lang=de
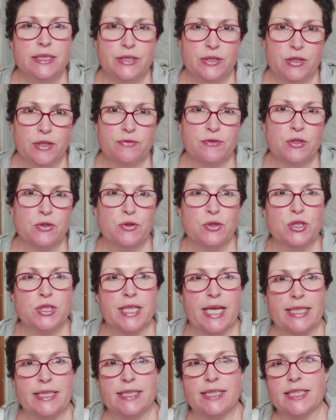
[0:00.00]
Ihr dürft
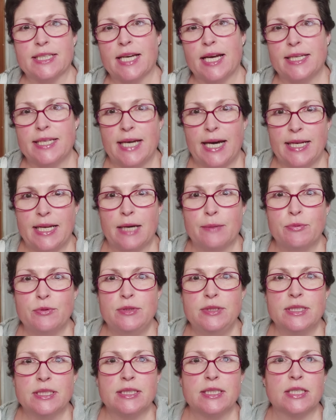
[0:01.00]
natürlich gerne den Kanal
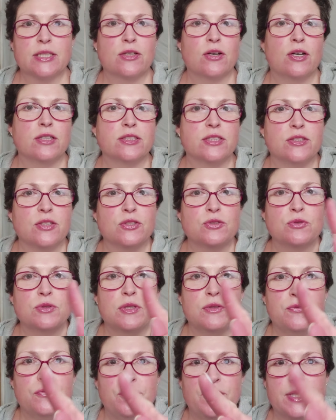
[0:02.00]
abonnieren. Das kostet euch nur
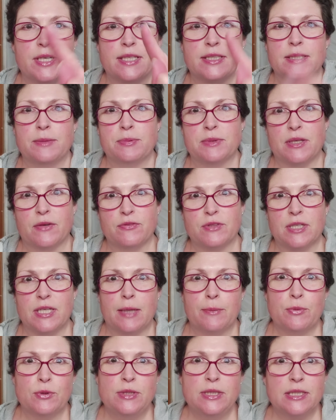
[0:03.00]
den Fingertips auf den
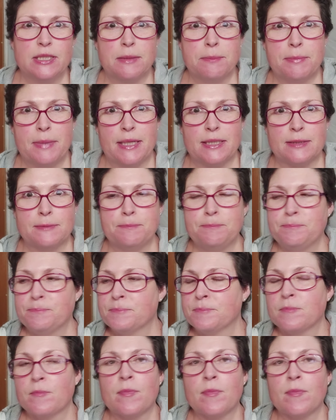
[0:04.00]
Abonnieren-Button.